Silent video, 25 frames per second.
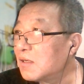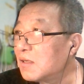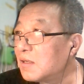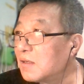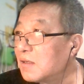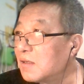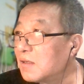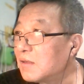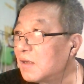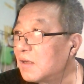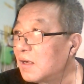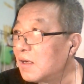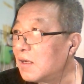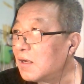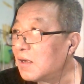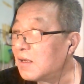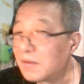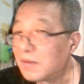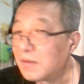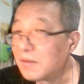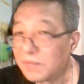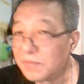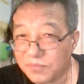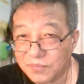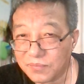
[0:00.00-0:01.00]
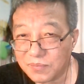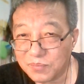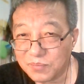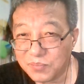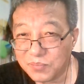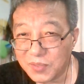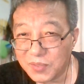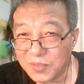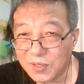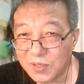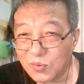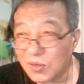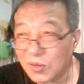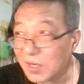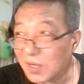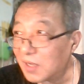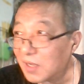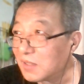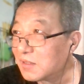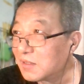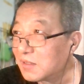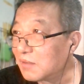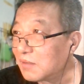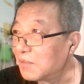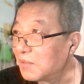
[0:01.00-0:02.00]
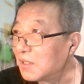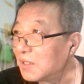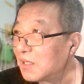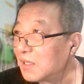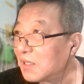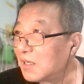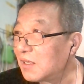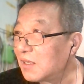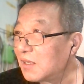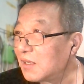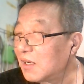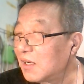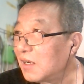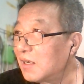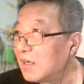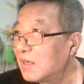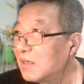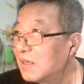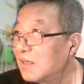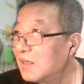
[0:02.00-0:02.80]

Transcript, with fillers: 啊宾馆什么的啊，